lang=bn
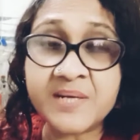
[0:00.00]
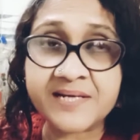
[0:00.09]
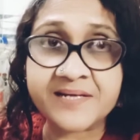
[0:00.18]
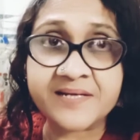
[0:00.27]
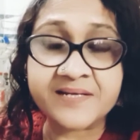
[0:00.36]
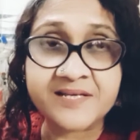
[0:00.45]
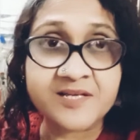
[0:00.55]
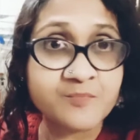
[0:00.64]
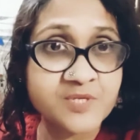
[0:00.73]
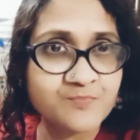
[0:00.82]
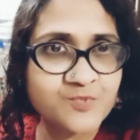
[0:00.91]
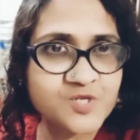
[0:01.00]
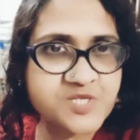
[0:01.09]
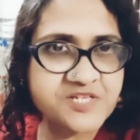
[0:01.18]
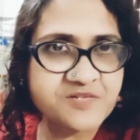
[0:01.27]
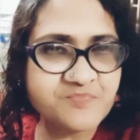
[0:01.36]
বাট বি
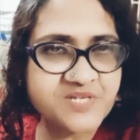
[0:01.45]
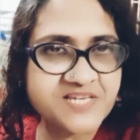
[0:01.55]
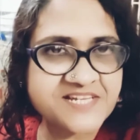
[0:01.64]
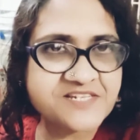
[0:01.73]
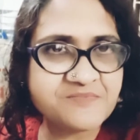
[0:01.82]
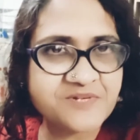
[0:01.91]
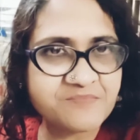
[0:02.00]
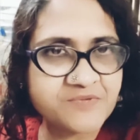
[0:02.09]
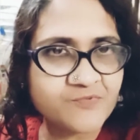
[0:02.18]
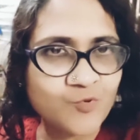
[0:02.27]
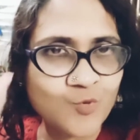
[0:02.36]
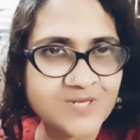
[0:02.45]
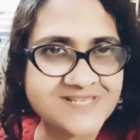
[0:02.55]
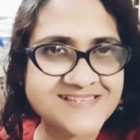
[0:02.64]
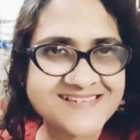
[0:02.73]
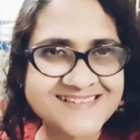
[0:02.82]
পজিটিভ বি অ্যাক্টিভ অ্যান্ড বি
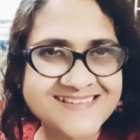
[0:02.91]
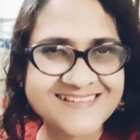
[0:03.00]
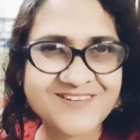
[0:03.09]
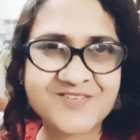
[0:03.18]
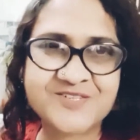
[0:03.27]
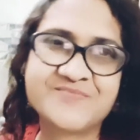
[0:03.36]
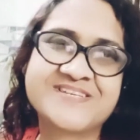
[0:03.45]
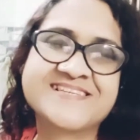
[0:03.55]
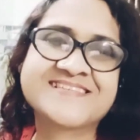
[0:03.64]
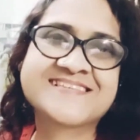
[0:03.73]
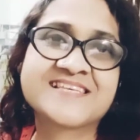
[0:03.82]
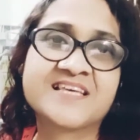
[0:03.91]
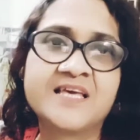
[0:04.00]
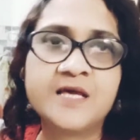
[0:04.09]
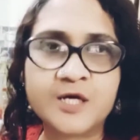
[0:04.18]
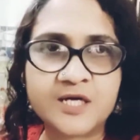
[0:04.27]
ফোকাসড অলওয়েজ
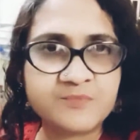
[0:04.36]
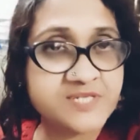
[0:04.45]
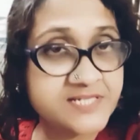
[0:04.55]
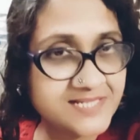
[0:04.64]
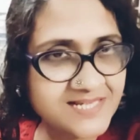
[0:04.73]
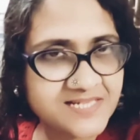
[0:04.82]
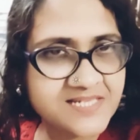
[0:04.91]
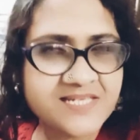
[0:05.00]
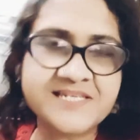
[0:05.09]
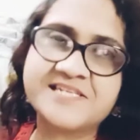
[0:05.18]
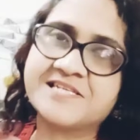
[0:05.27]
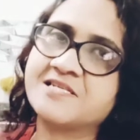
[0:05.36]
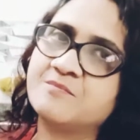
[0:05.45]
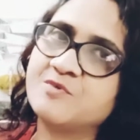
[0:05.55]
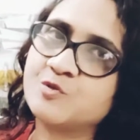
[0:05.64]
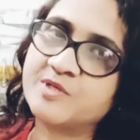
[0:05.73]
আমি যেটা থাকি
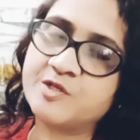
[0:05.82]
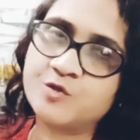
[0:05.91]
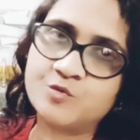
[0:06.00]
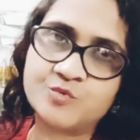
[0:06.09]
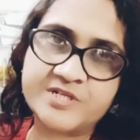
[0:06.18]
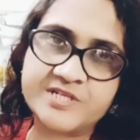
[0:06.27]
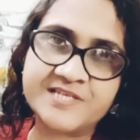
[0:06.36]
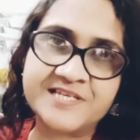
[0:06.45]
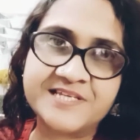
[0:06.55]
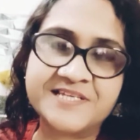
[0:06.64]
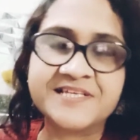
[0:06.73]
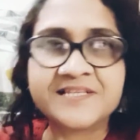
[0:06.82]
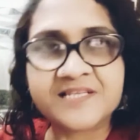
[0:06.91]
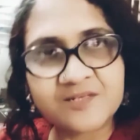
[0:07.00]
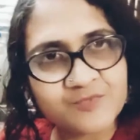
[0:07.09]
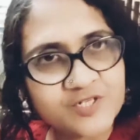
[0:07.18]
সেটা আমি তোমাদেরও বলি
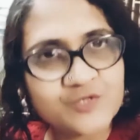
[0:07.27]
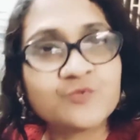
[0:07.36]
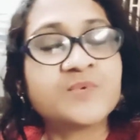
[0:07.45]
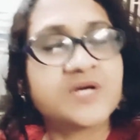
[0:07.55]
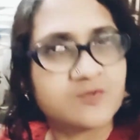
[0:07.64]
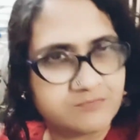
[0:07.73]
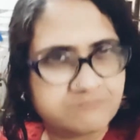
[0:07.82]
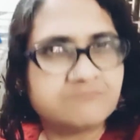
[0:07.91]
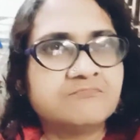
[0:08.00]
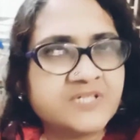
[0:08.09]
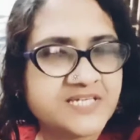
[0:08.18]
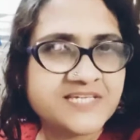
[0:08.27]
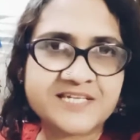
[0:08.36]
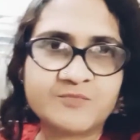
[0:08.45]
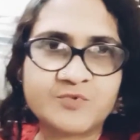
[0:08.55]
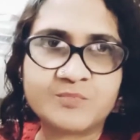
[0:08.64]
তারপরে তোমরা কে
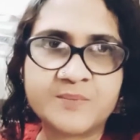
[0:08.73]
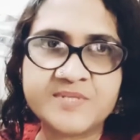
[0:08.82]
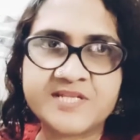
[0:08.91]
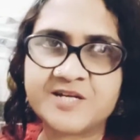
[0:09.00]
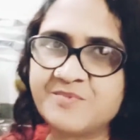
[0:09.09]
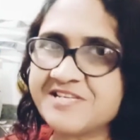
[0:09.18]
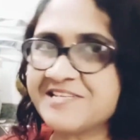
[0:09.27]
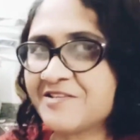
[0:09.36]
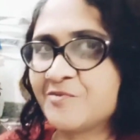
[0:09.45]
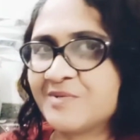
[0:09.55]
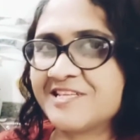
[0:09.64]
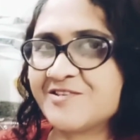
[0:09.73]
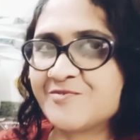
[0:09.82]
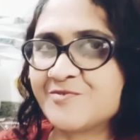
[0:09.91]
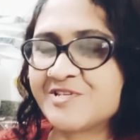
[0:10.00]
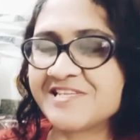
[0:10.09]
কেমনভাবে থাকবে সেটা
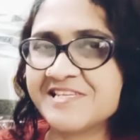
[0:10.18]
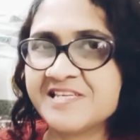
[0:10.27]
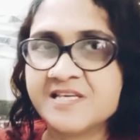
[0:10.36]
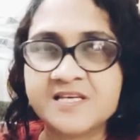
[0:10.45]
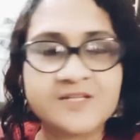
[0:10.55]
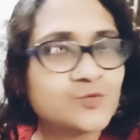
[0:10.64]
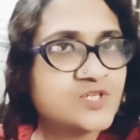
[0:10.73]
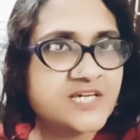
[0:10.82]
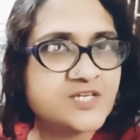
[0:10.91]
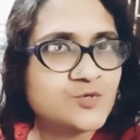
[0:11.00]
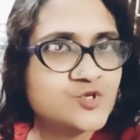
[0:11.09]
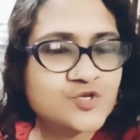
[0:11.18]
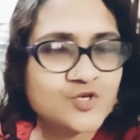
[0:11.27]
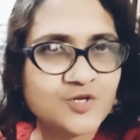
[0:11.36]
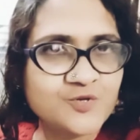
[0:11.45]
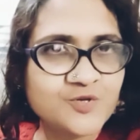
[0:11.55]
তোমাদের রুচি তো যাই হোক
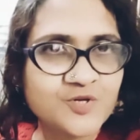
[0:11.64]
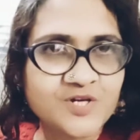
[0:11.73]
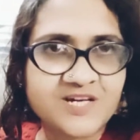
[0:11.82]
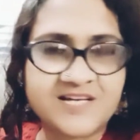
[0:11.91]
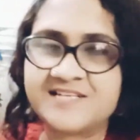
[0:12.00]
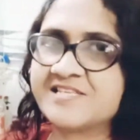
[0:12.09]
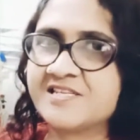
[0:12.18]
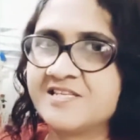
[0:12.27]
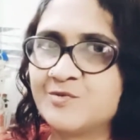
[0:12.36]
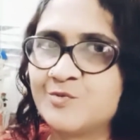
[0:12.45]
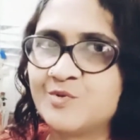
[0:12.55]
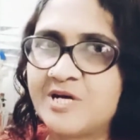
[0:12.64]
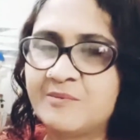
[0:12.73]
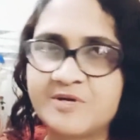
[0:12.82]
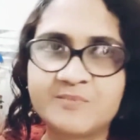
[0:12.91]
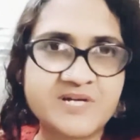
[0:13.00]
চলো আজকে তো
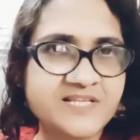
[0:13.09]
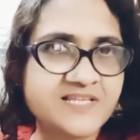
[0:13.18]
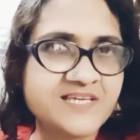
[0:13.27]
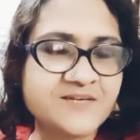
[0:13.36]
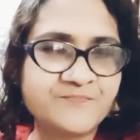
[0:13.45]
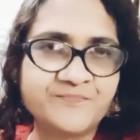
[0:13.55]
আমার বাড়িতে